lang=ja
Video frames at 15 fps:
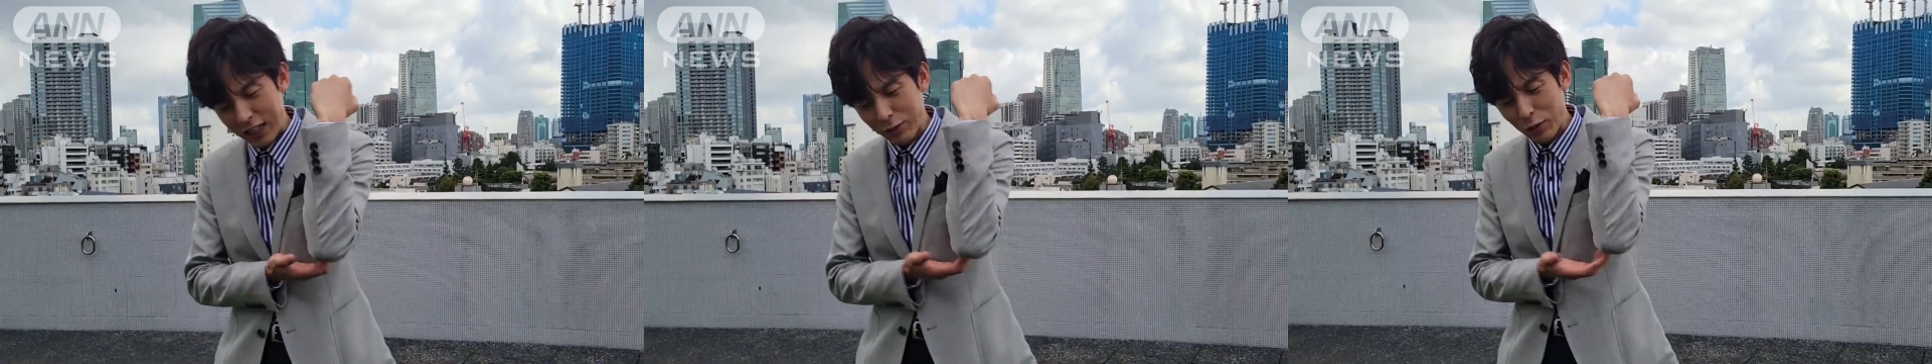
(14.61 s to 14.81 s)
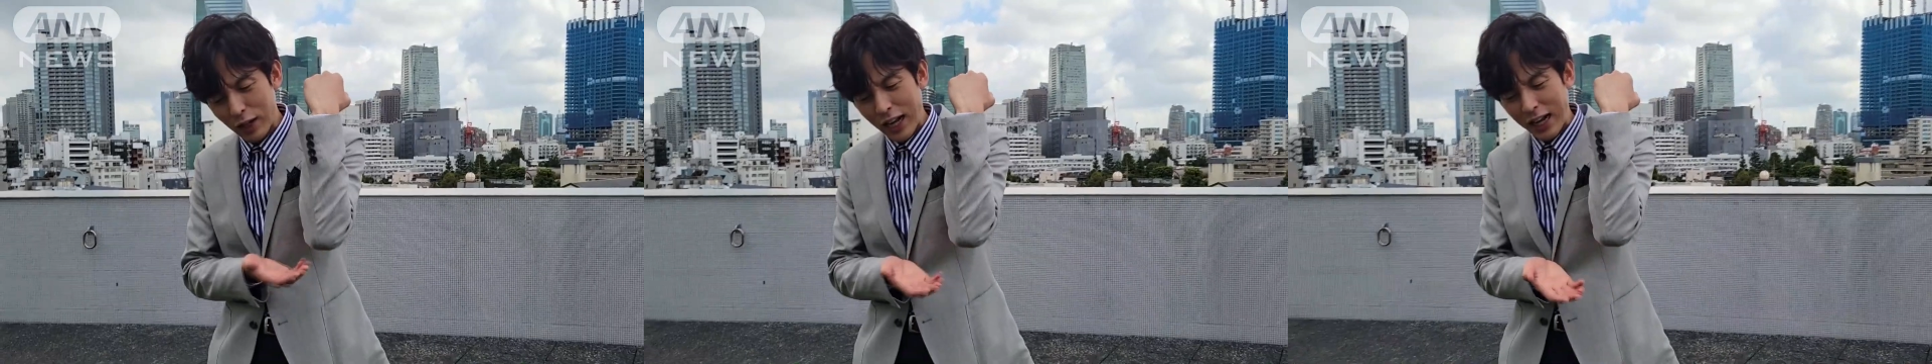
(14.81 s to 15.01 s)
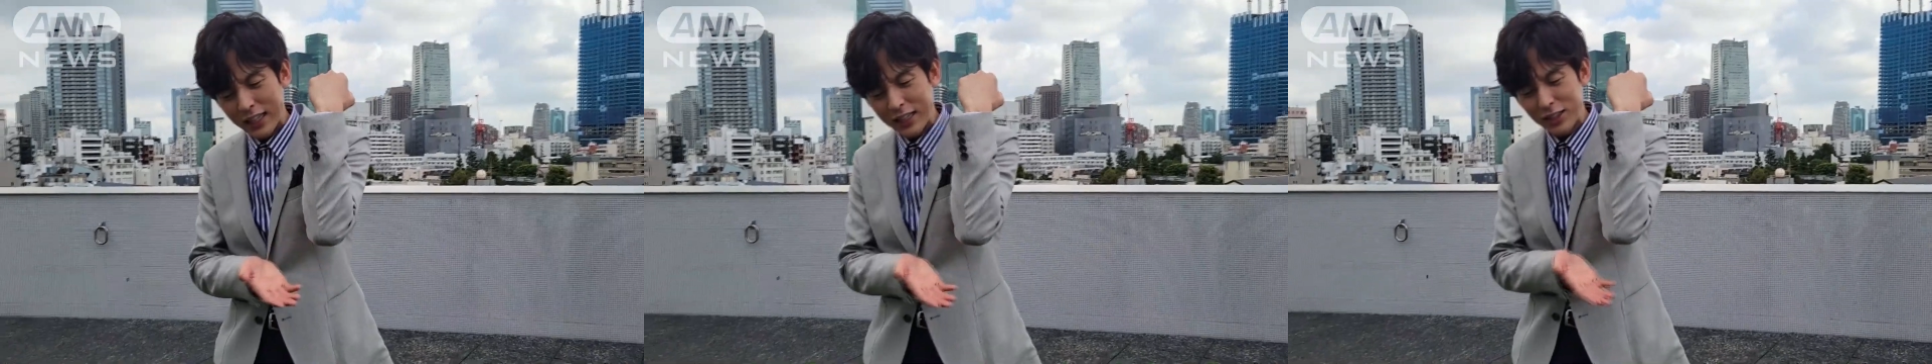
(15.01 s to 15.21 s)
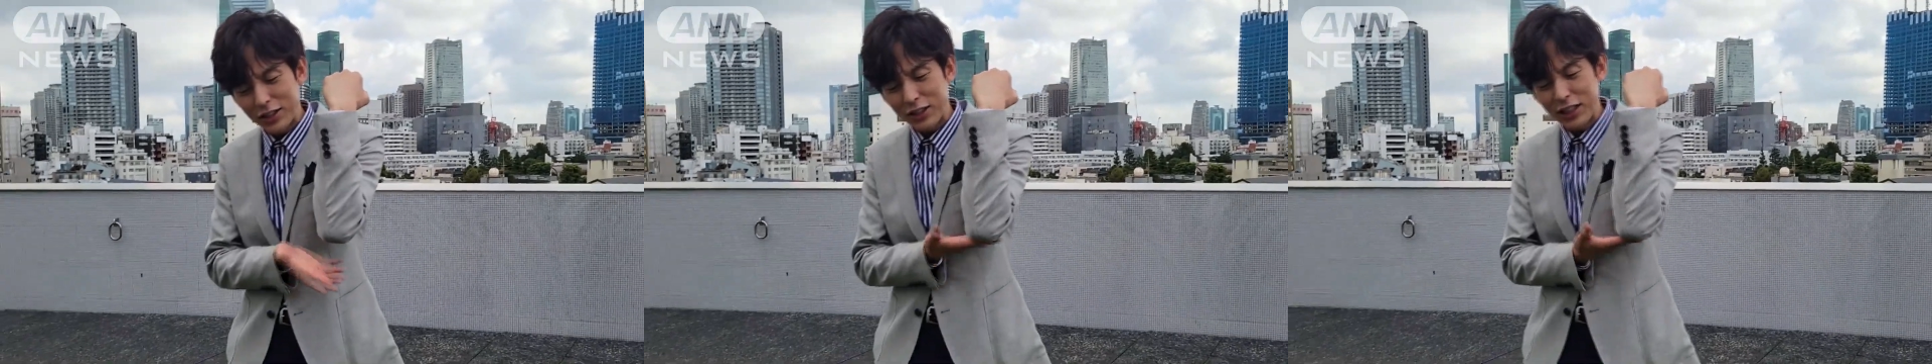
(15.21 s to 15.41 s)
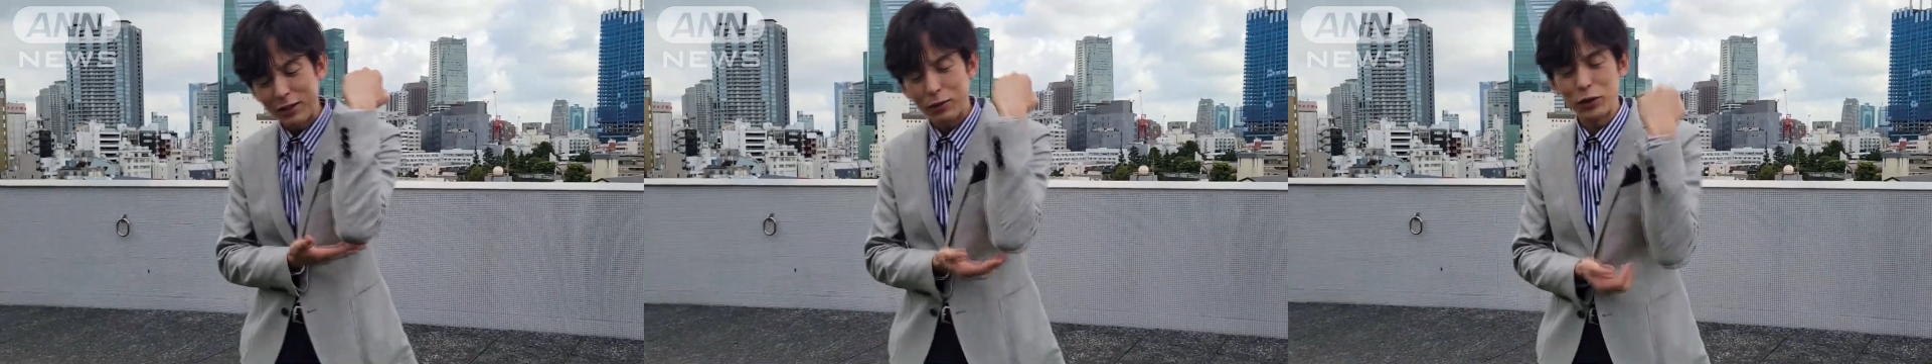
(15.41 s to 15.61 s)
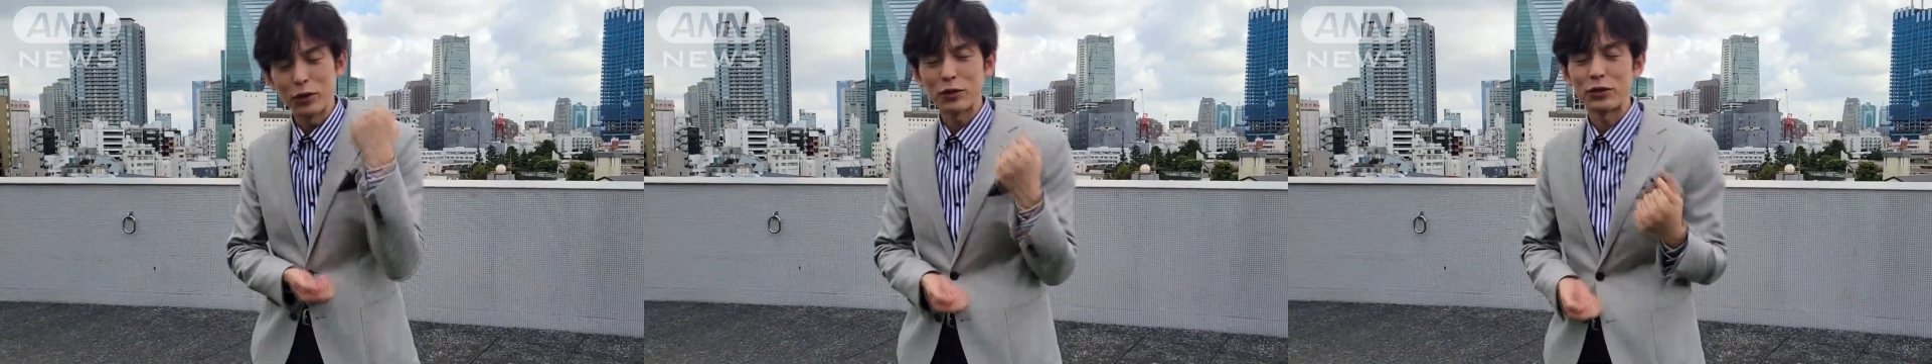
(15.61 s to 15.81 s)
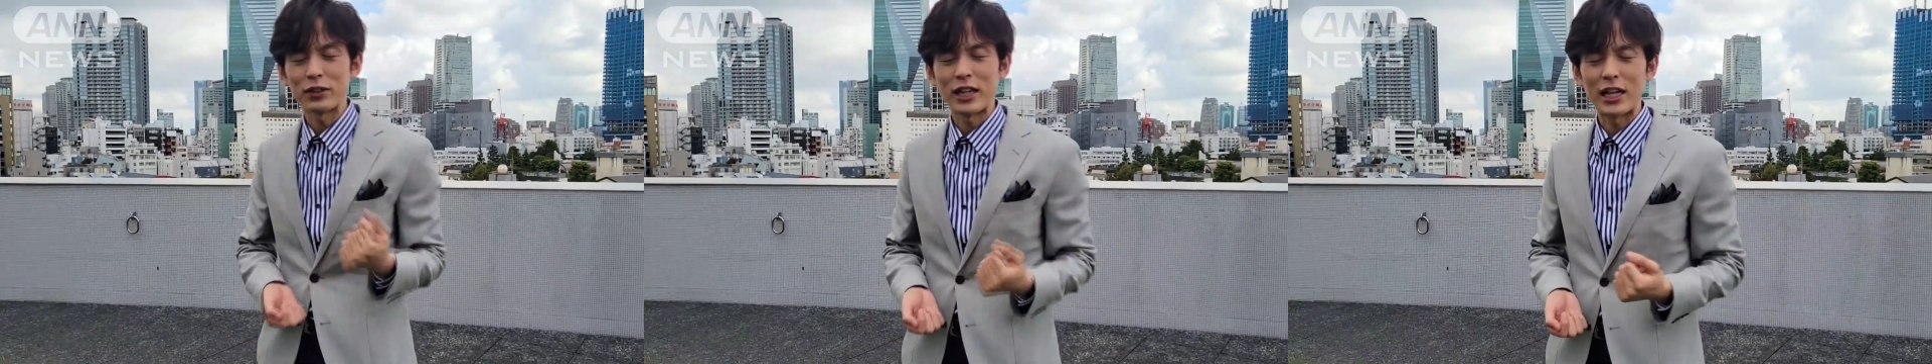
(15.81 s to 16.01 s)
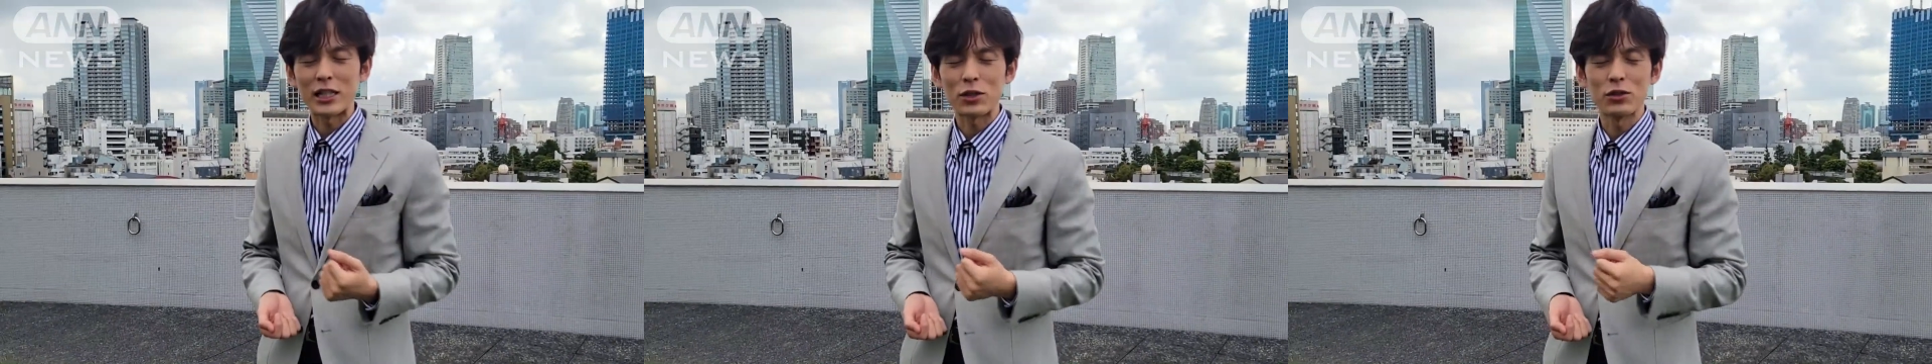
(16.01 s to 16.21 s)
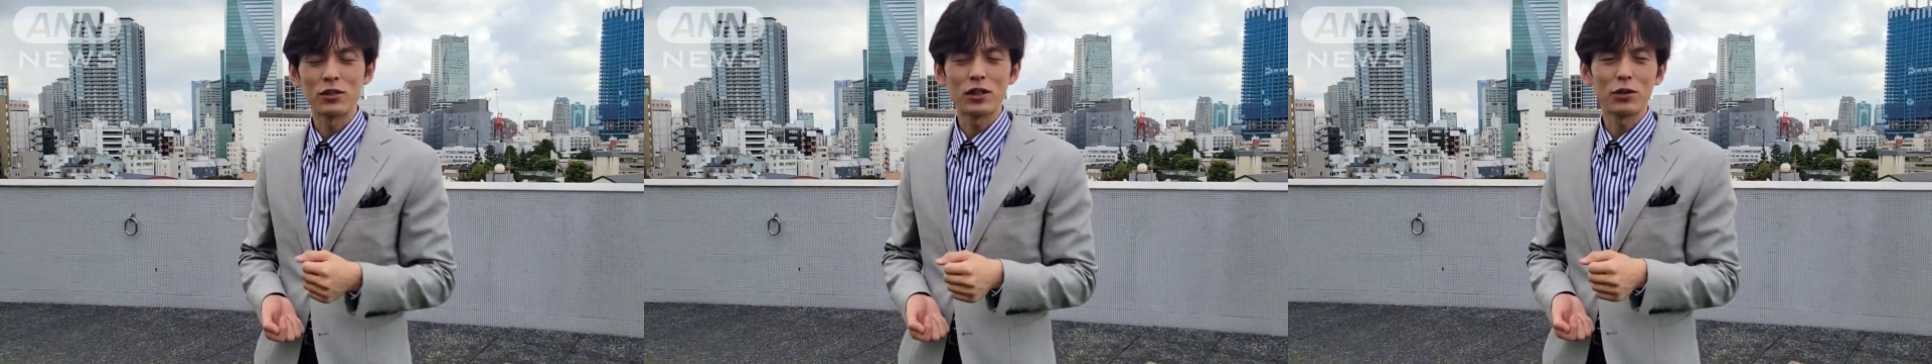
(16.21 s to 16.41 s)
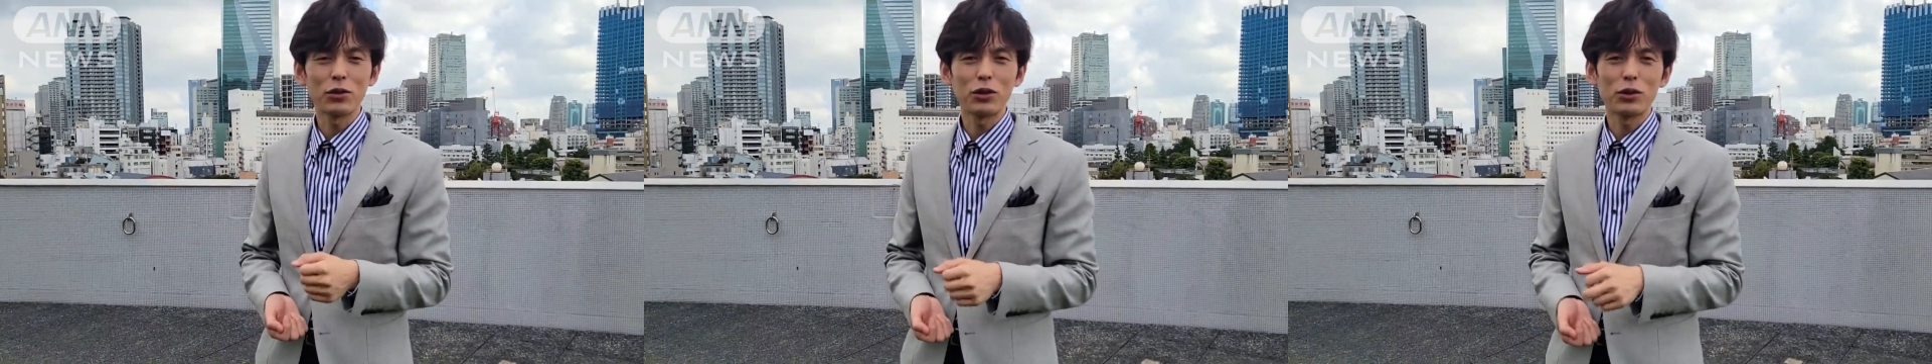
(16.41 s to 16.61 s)
でもかきすぎても良くないそん
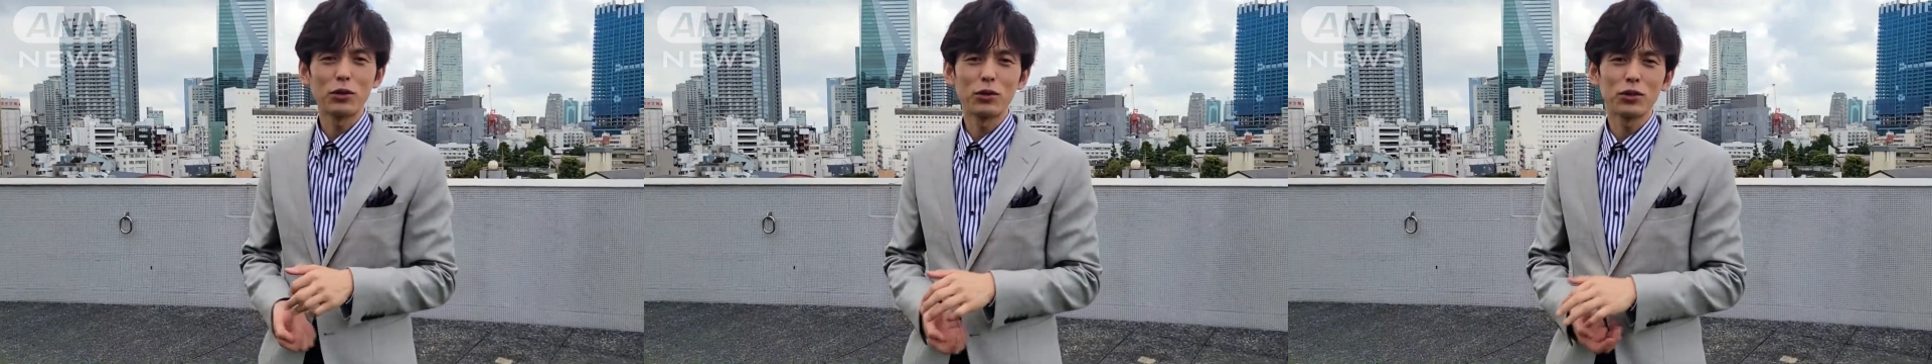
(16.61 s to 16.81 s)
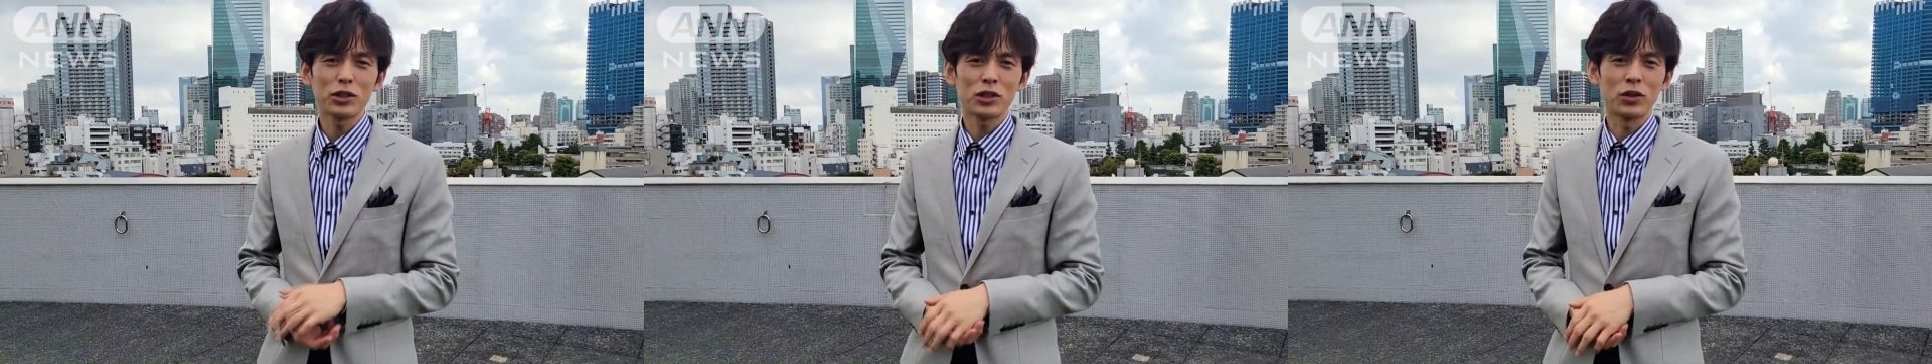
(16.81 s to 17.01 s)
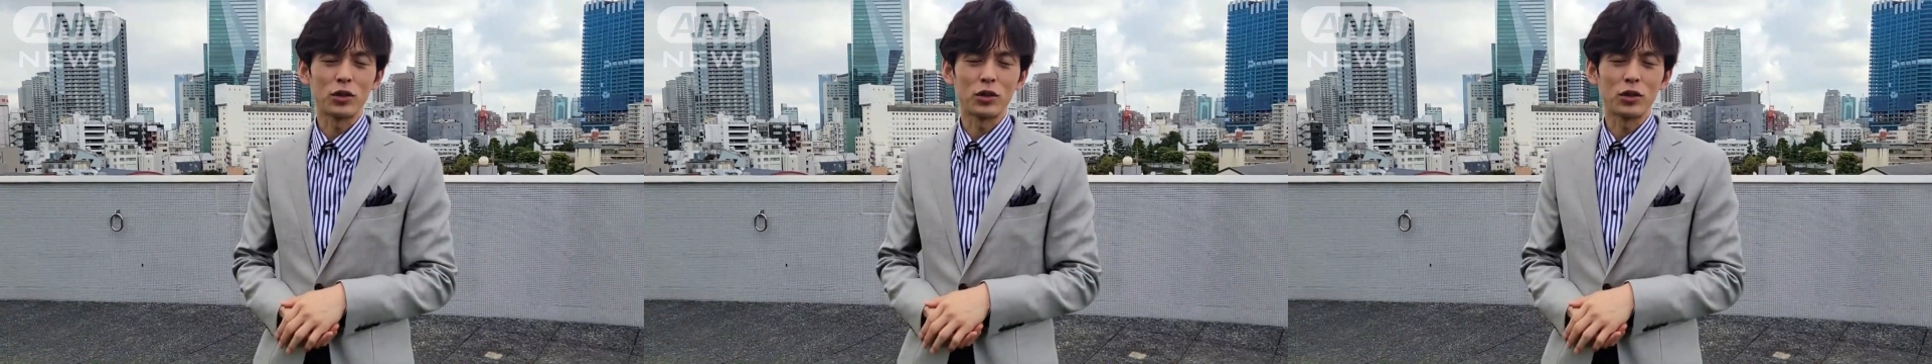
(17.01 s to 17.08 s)
な時どうし